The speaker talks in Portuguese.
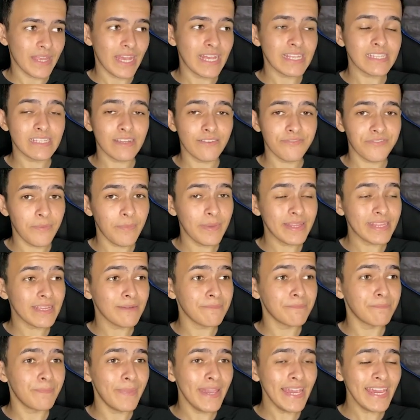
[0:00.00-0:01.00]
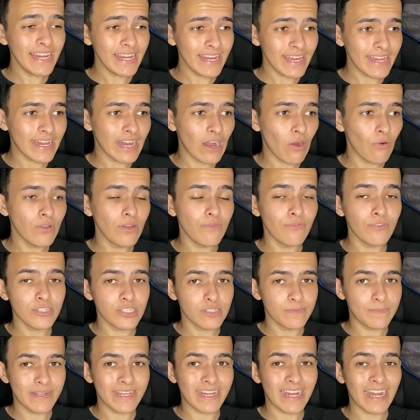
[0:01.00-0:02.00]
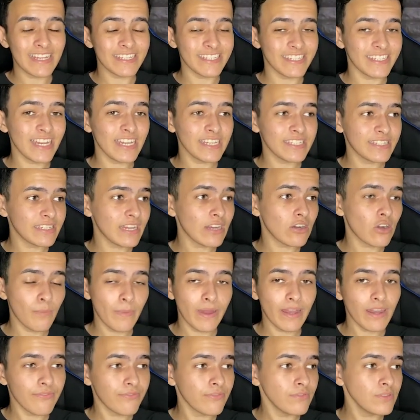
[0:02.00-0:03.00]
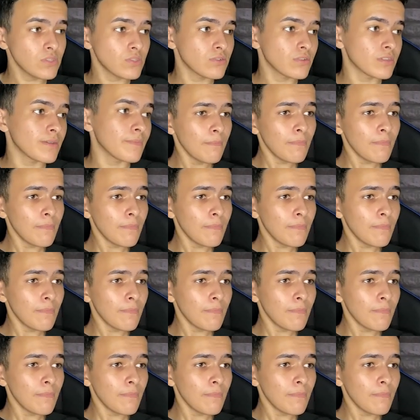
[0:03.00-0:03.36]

Essa é uma ferramenta bem legal e eu vou te explicar já já como ela funciona.